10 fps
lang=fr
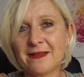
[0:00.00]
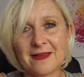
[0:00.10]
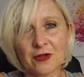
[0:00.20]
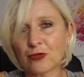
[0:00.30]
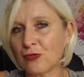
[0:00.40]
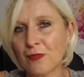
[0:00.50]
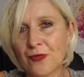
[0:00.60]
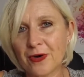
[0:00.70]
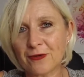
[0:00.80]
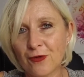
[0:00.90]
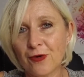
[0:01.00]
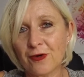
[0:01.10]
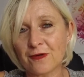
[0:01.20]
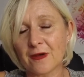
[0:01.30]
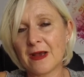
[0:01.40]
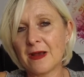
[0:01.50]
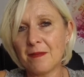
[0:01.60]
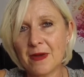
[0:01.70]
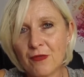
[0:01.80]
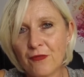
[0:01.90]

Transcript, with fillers: tu as tout pour être heureuse, mais au